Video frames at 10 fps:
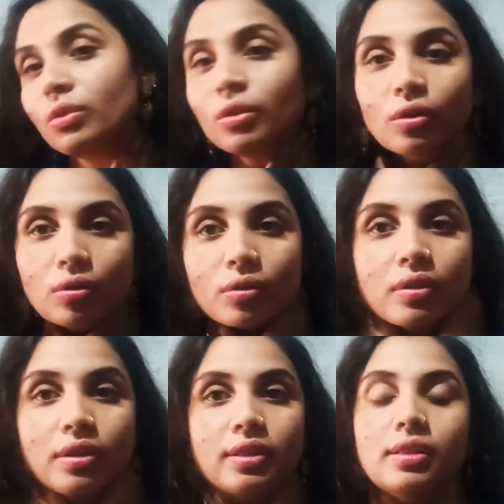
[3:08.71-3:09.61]
సో
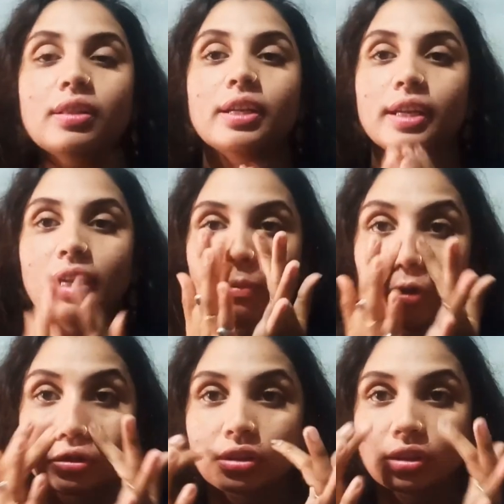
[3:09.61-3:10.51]
దీన్ని ఇలా
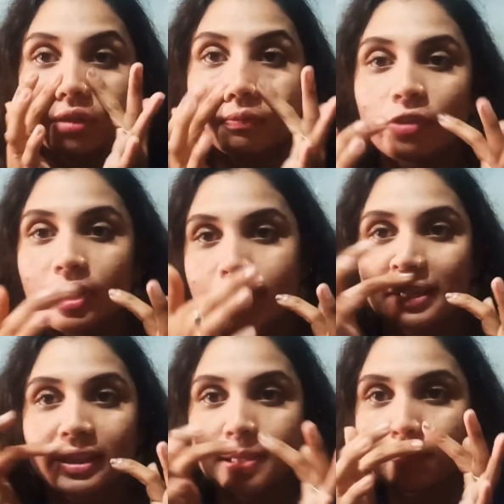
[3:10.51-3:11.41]
మొత్తం ఫేస్
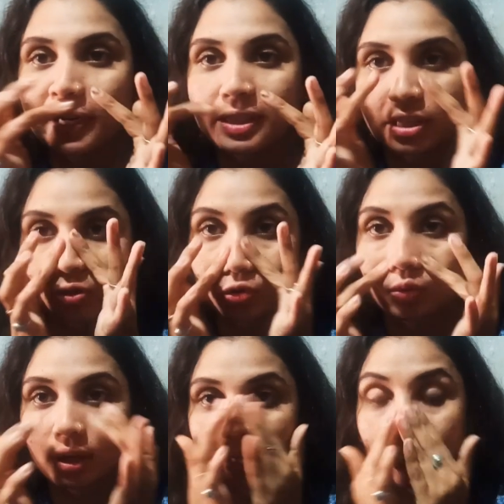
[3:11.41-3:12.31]
అంతా స్ప్రెడ్
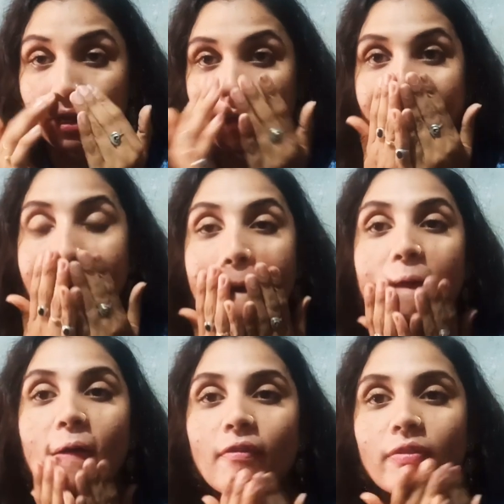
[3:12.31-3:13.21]
చేసుకోవాలి
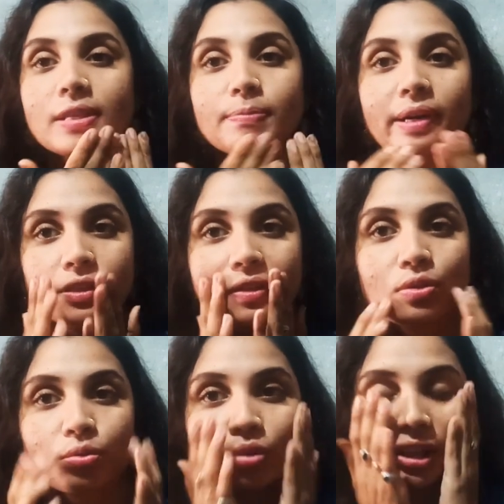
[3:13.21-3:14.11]
స్ప్రెడ్
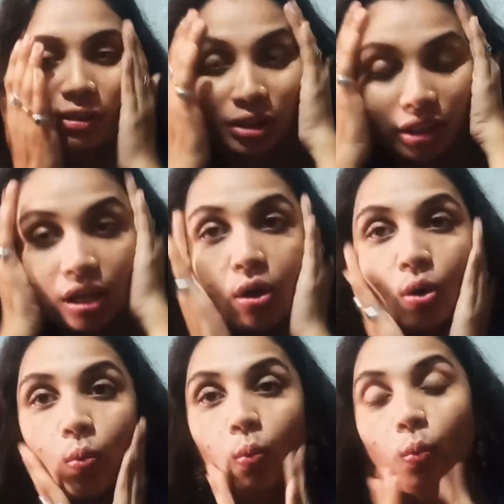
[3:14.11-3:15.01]
చేసుకున్న తర్వాత
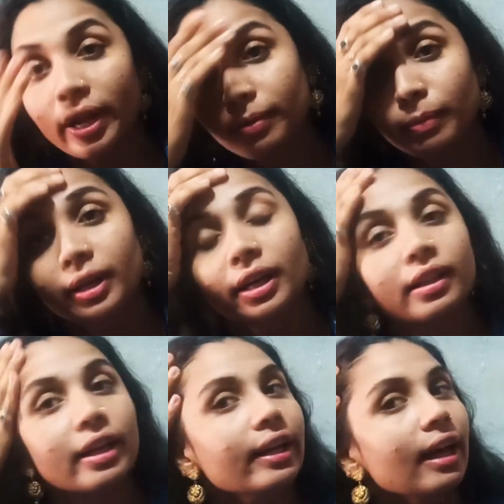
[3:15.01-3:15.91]
వన్
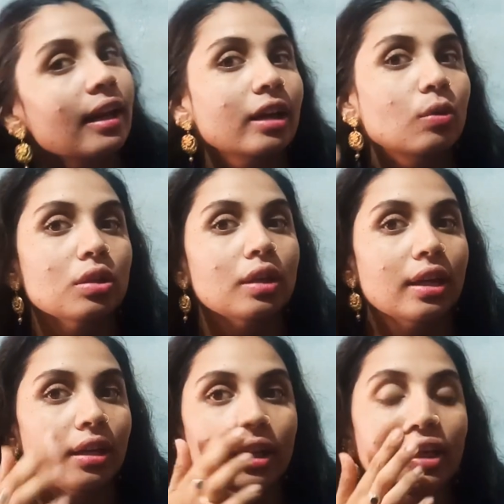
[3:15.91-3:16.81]
మినిట్ దాన్ని అలాగే
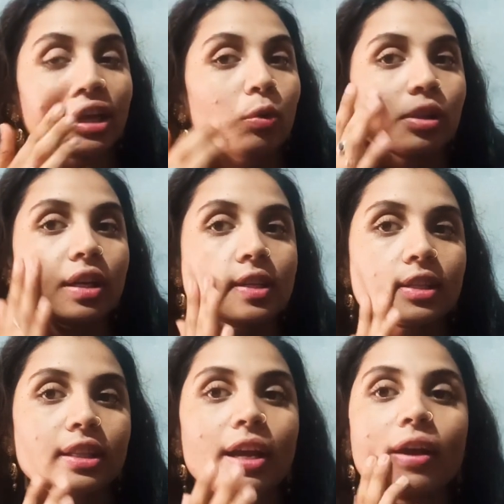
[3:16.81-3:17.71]
వదిలేయాలి ఇలా
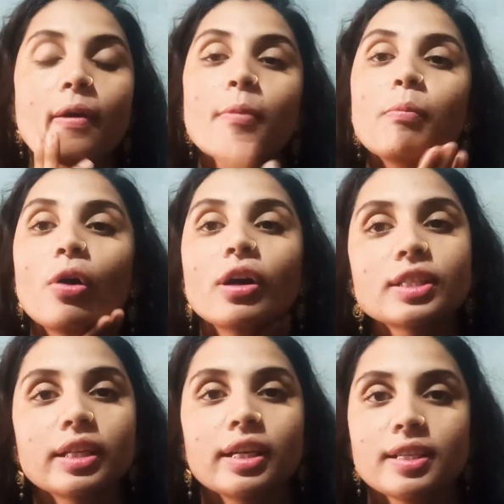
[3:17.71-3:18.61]
వదిలేస్తే
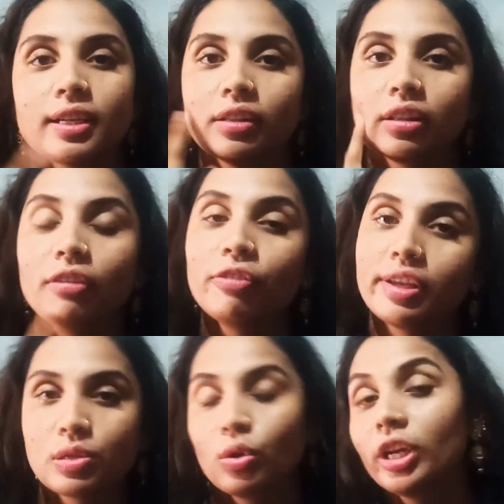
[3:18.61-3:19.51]
మాయిశ్చరైజర్ అంతా
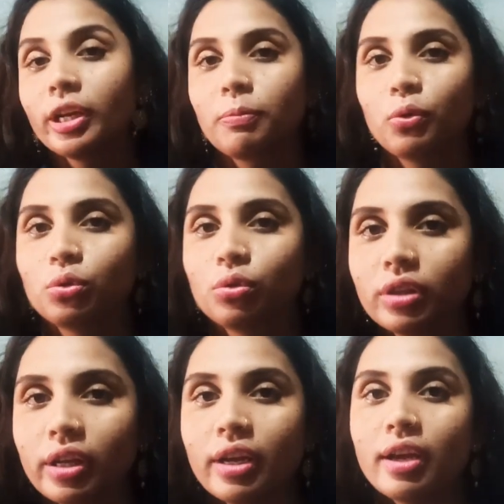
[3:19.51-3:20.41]
ఫేస్లోకి
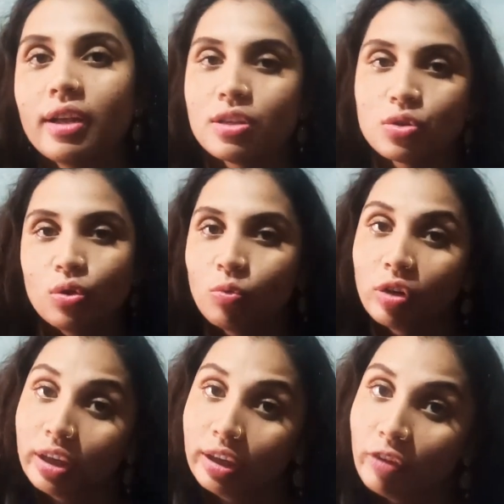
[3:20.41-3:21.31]
ఇంకిపోతుంది సో
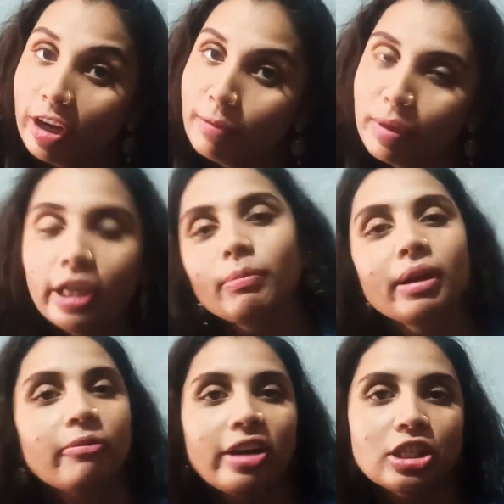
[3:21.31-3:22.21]
వన్ మినిట్
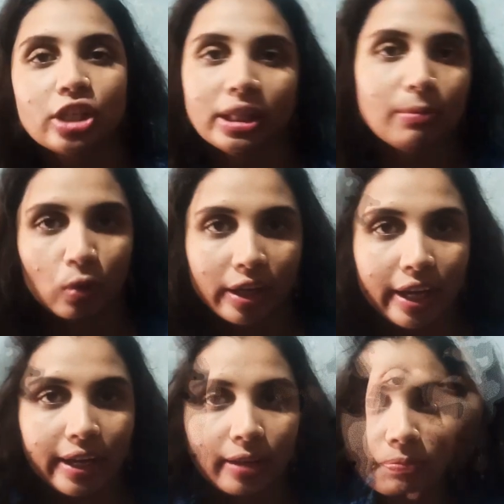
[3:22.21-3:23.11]
మనం వెయిట్ చేద్దాం ఓకే